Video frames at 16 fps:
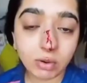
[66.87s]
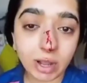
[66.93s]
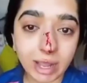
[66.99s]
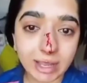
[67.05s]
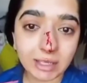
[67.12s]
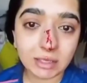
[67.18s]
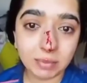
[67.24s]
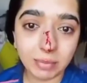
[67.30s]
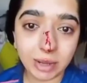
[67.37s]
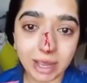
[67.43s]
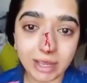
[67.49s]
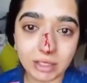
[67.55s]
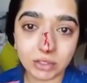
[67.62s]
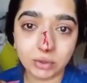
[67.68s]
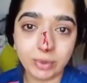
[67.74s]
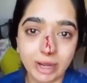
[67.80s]
सो गाइस
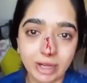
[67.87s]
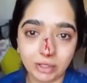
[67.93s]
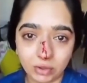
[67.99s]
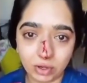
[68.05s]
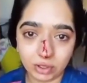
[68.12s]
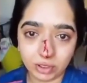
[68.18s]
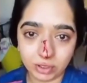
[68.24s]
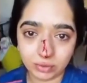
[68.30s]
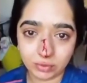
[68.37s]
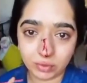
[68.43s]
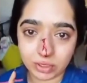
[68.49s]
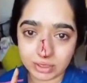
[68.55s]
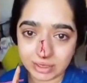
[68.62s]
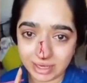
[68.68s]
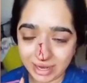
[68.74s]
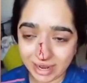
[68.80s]
माय जोमेटो ऑर्डर
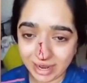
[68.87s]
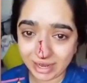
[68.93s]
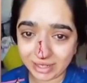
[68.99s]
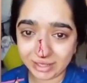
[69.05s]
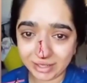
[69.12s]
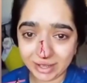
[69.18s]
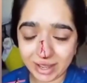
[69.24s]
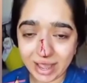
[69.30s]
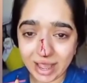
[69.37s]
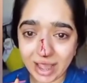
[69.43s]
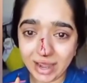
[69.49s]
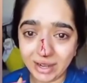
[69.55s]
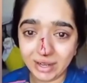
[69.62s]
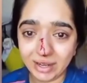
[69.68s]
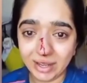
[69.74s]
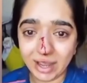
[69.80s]
वाज लेट
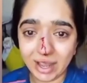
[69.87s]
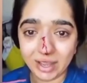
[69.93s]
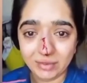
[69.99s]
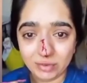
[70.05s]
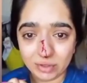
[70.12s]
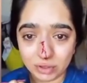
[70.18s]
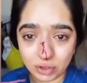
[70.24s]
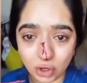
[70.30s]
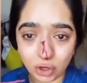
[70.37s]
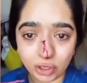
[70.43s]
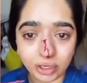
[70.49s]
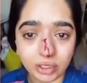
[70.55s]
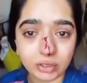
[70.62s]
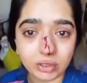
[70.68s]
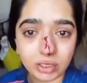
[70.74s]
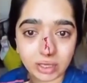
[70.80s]
and I was
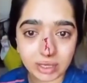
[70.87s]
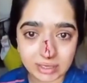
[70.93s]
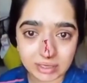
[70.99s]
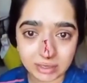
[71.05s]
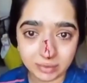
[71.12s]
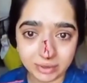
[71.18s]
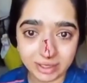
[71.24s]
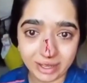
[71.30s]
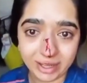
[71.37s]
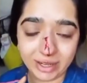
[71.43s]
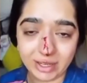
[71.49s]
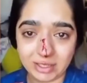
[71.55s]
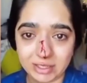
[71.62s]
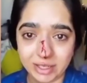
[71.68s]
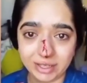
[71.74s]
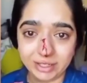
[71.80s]
talking to the customer
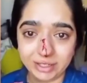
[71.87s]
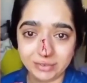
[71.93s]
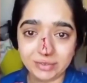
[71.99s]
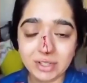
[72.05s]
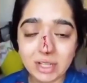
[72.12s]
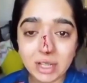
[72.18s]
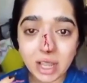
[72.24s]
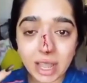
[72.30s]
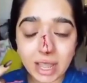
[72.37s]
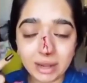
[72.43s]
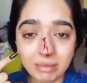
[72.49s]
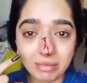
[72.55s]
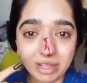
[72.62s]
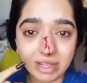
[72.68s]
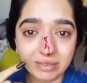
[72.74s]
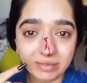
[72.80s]
care executive,
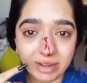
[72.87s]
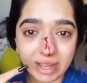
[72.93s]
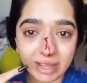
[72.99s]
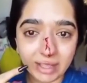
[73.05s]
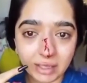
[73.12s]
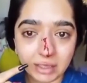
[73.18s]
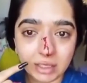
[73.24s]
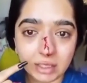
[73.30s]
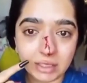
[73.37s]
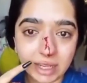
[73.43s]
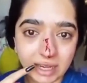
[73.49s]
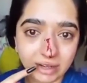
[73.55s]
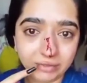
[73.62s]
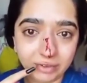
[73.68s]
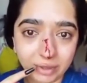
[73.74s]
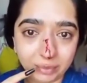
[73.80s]
and meanwhile, the
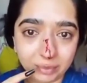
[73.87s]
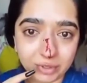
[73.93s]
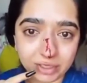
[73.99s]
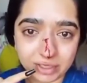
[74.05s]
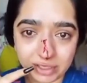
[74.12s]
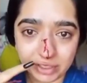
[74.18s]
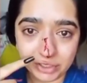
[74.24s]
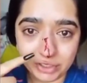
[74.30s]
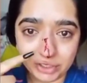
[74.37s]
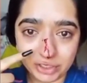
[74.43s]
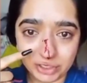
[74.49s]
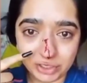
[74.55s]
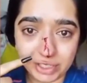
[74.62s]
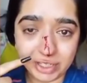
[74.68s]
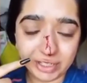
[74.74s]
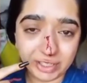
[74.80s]
delivery person
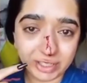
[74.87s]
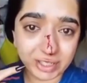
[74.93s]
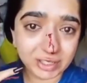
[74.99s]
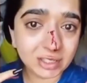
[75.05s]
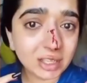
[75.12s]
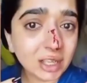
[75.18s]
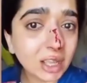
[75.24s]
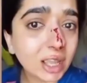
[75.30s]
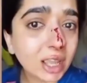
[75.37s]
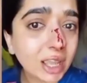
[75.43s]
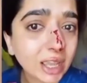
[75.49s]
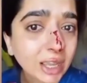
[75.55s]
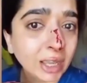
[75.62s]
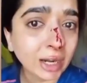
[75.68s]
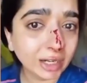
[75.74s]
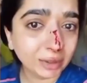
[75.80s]
just did this.
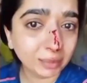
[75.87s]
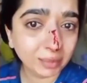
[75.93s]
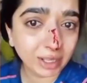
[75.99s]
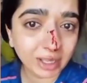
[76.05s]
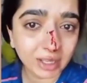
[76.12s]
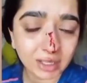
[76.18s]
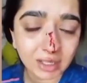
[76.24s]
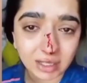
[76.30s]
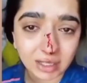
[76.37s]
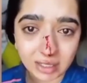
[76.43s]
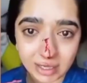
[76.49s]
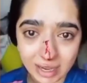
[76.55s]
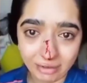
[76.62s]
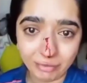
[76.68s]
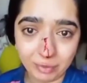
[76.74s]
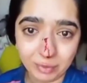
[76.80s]
He hit me,
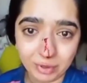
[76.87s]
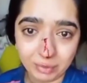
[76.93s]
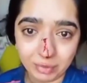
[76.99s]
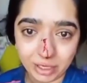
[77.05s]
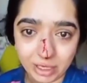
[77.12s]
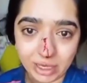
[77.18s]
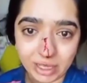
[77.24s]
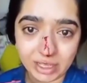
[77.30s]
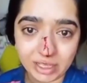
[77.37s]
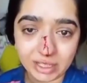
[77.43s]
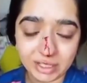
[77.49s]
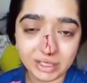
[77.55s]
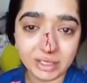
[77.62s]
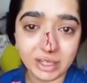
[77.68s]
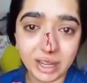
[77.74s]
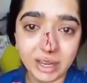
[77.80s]
left me bleeding
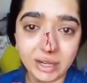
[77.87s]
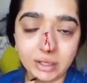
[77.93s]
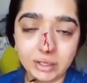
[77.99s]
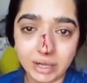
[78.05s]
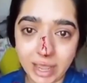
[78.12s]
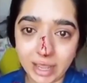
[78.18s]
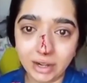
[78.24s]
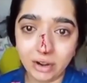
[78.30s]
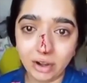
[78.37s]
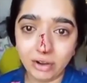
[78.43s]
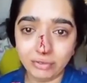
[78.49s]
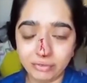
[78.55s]
here, and ran